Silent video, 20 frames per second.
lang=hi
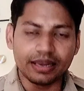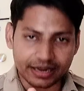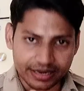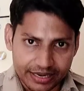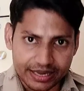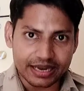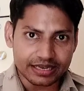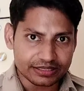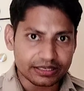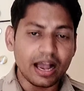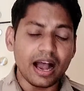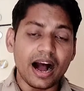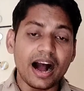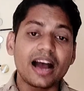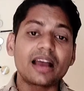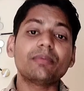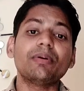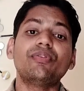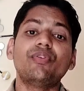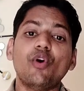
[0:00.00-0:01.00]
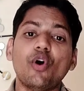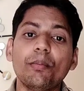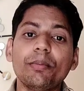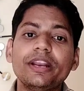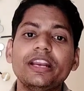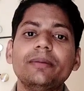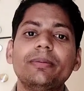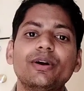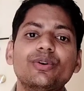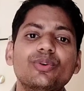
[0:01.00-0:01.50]
लगने के अगर मैं फॉर्म
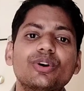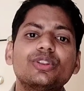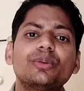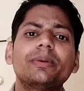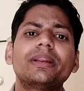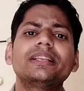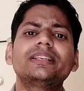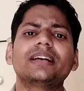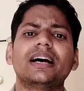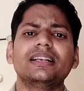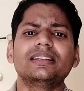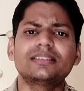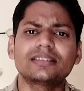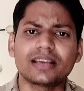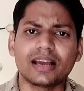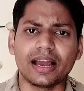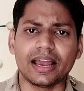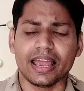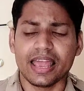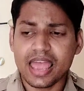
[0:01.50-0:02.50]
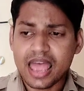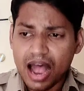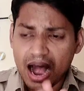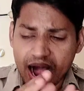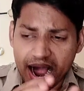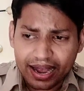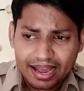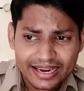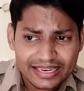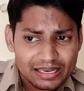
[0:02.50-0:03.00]
ही नहीं भरूंगा तो मेरे चांस क्या है
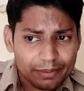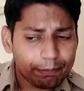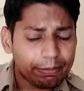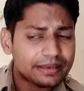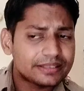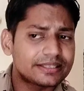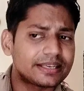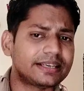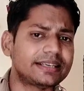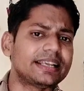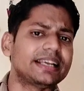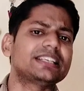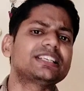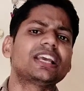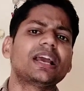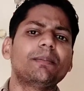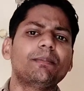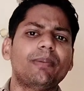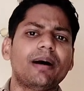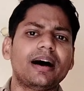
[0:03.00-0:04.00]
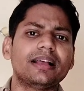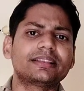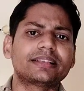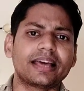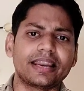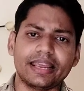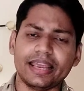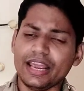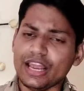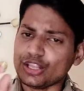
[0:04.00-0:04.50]
अगर ये परसेंटेज की हम बात
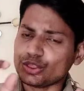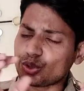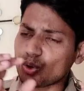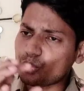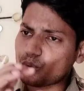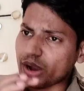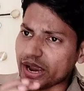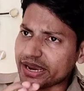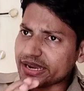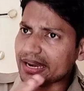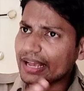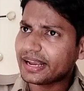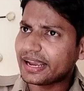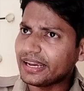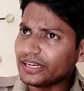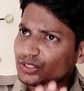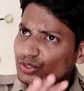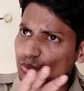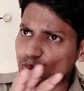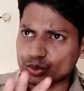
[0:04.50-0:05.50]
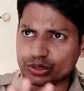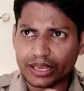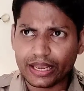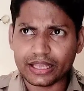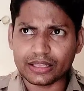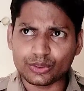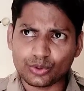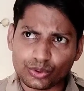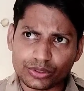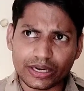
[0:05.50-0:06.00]
करें तो कहीं ना कहीं
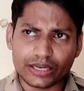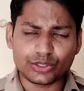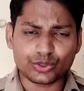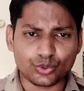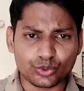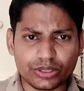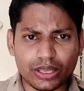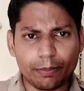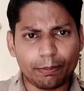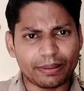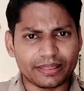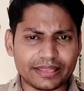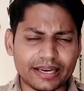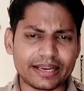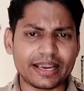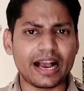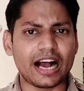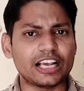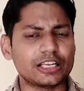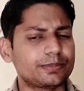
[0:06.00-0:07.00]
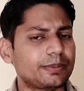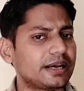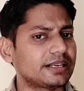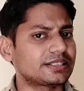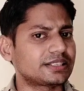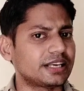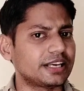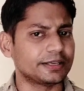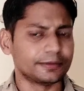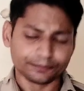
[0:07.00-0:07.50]
चौदह दो हज़ार चौदह पंद्रह के
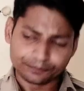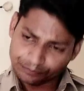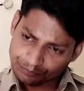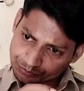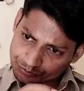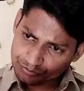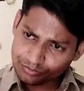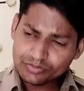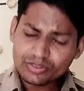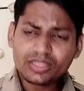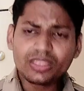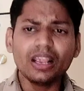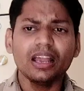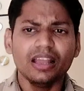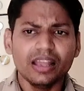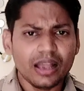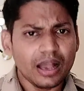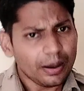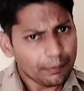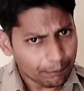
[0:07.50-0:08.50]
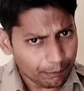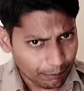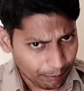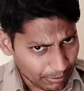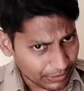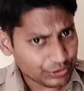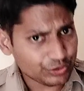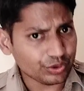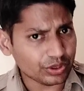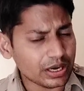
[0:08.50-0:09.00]
आसपास से
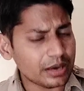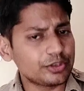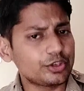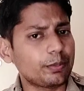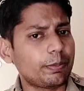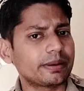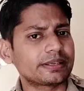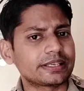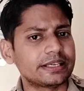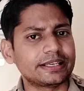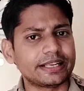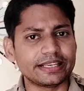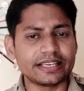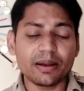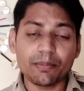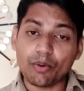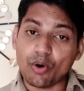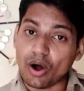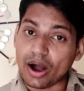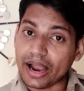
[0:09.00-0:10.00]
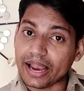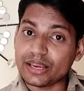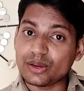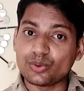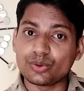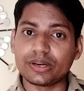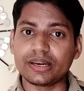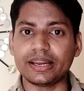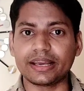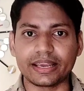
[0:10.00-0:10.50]
बच्चों के जो परसेंटेज हैं वो हाई
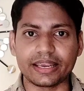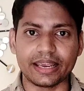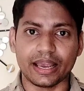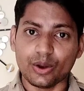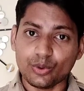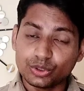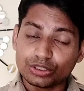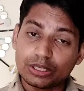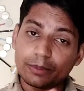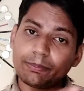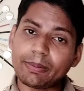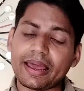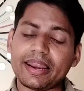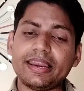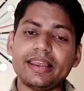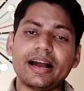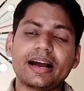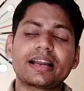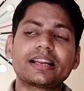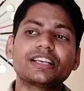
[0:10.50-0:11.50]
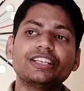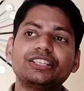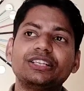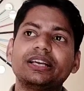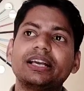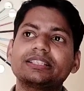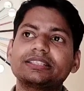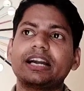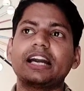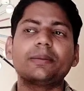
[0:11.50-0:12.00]
होने लगे हैं उससे पहले अगर
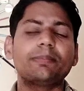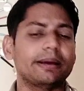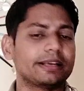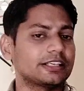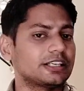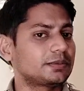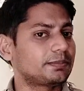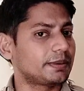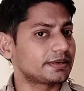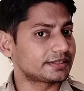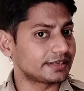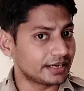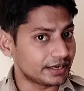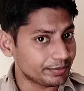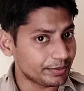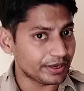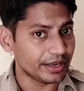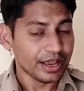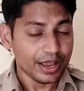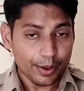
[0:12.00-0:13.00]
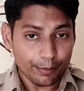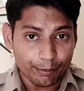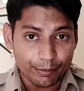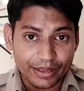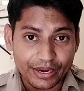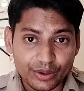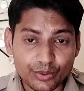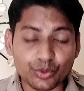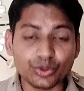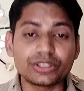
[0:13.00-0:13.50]
किसी के साठ पैंसठ परसेंट भी
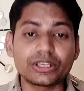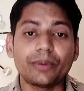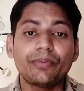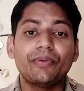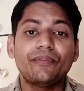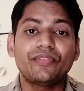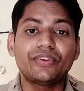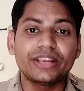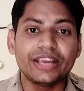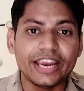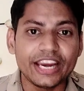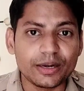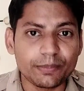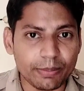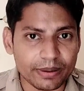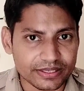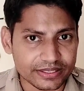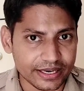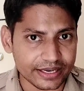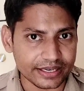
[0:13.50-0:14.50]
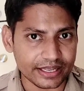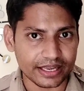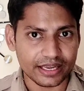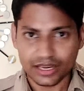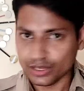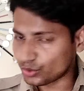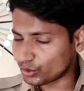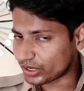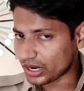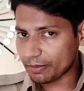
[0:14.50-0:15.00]
मेरे खुद के फिफ्टी एट परसेंट है
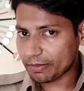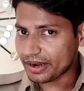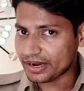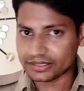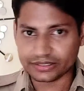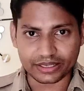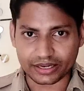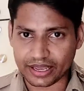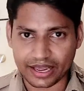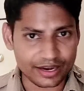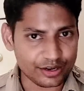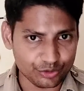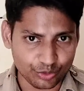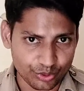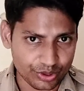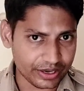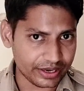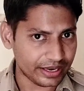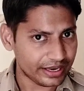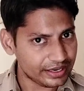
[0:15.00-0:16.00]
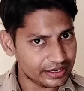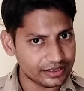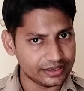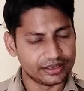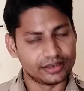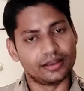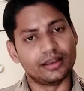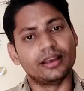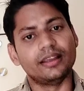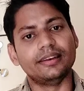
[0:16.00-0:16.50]
तो क्या मैंने सरकारी नौकरी नहीं
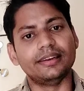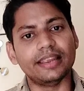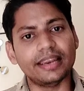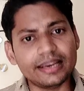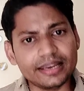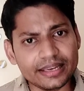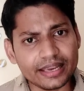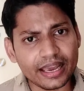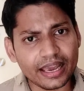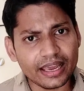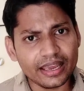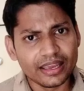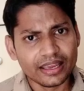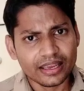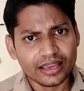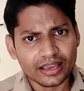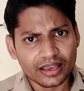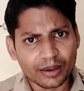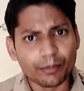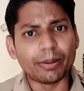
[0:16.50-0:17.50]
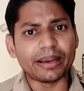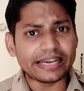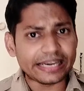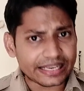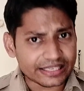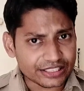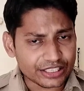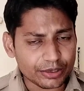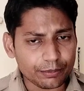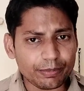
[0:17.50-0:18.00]
ली ले ली है भाई
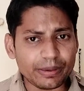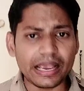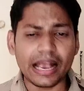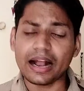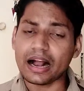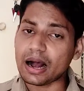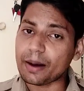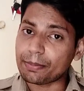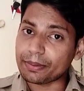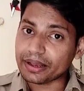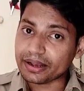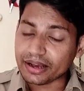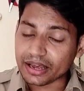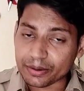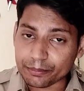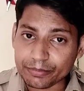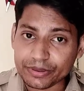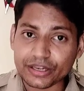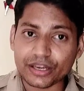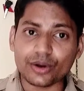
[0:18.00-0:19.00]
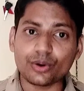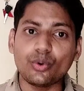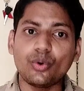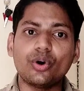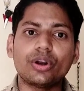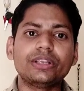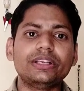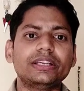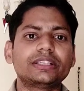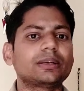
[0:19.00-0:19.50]
नसीब भी है अपना कर्म भी करो
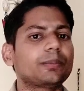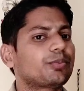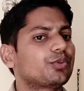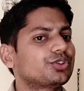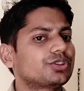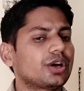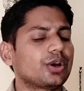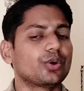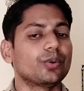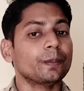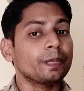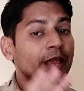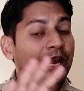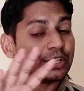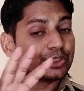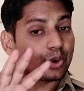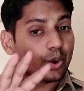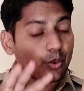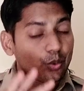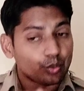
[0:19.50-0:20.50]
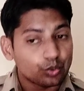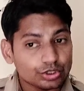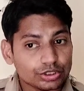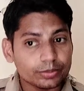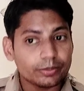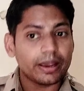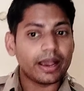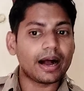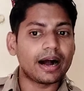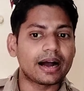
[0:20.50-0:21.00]
और ये सब कुछ करो तो
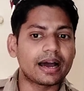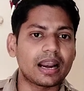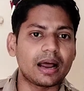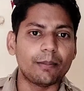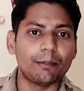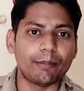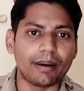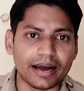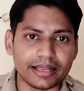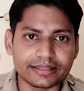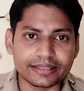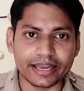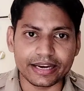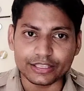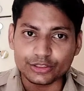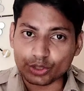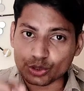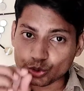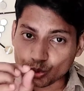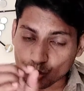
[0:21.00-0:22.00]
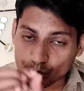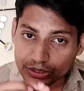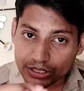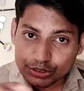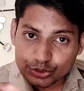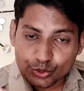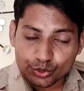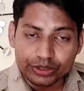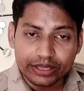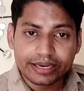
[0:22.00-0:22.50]
उसमें अगर हम बात करें तो
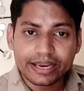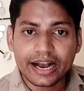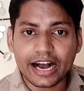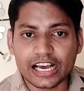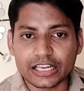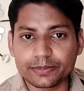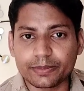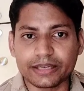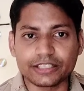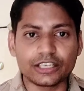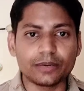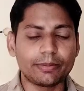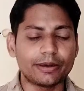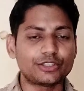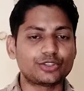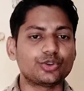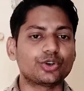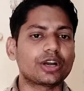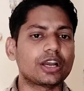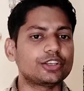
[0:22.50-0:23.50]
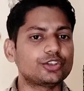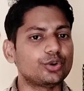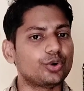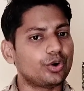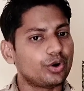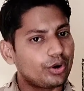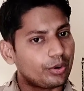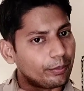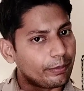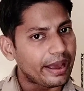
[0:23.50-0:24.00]
2014 के आसपास से बच्चों के जो